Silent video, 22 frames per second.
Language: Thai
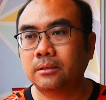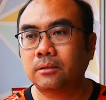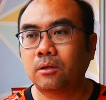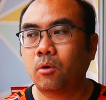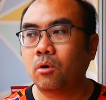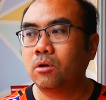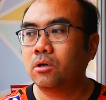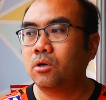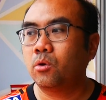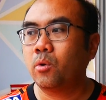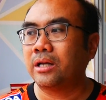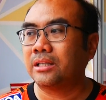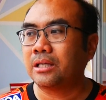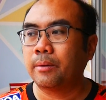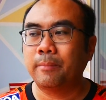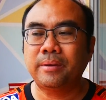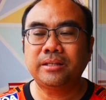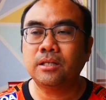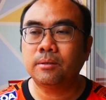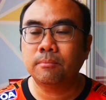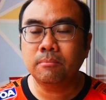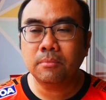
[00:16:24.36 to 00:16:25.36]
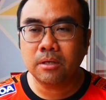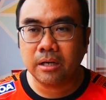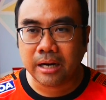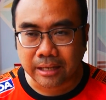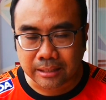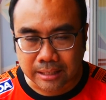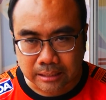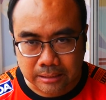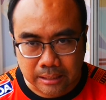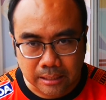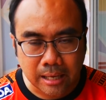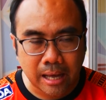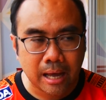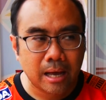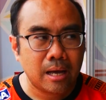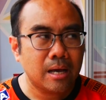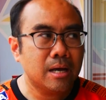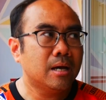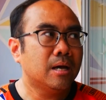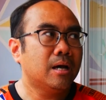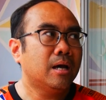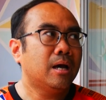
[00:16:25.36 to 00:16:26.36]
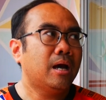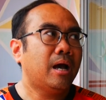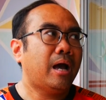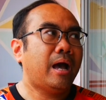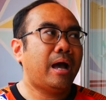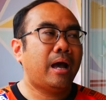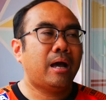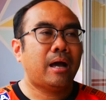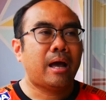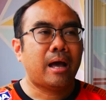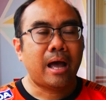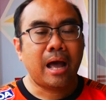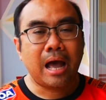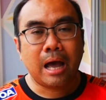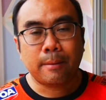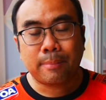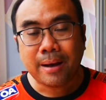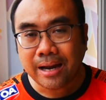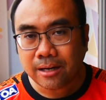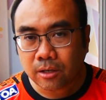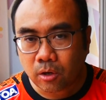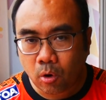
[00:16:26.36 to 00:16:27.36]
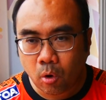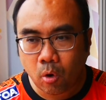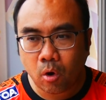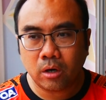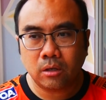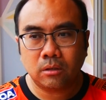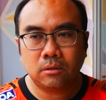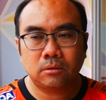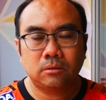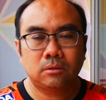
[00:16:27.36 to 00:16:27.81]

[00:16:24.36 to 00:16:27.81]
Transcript: คนดูอาจจะไม่ถึงหมื่นอาจจะห้าพันคน